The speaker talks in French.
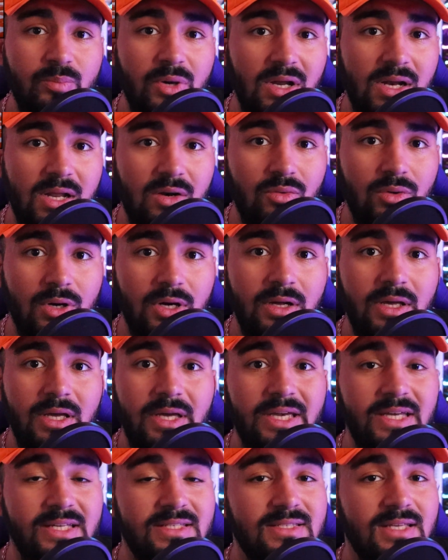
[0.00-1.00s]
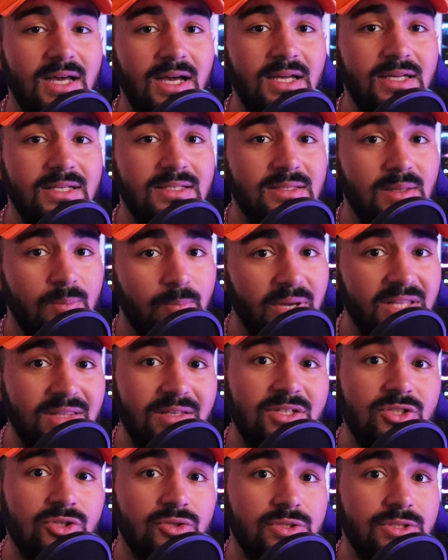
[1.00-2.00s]
par la loi, et ça, c'est pas
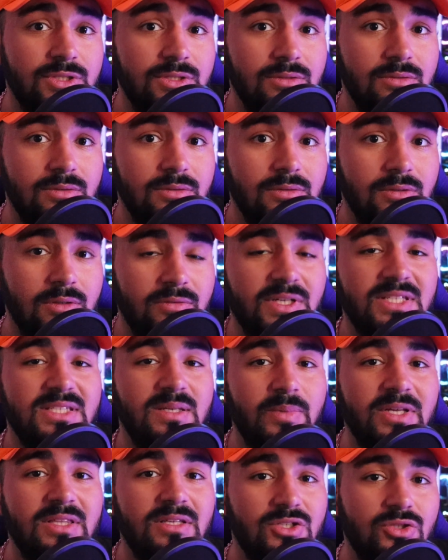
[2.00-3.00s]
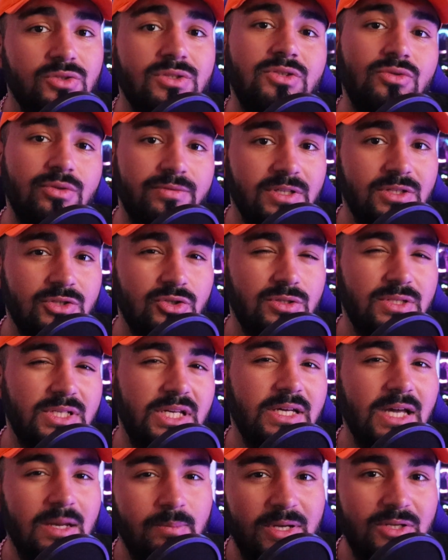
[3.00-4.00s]
très gentil. Enfin, c'est pas très gentil de faire des choses
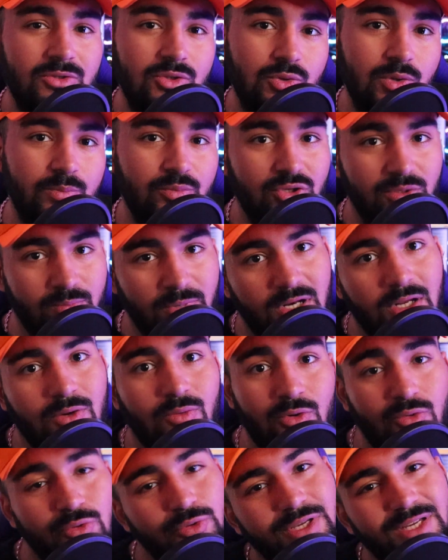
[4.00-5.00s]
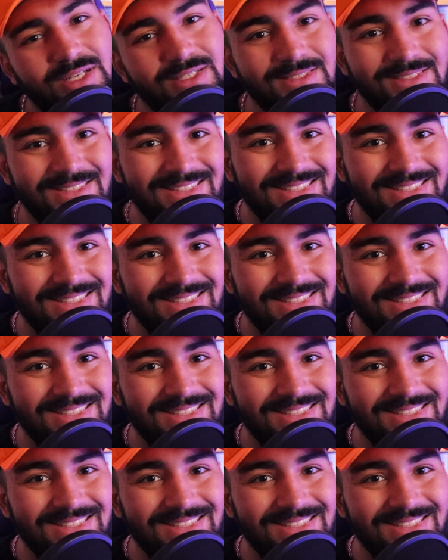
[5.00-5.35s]
illégales, pas que ce soit puni par la loi, au contraire.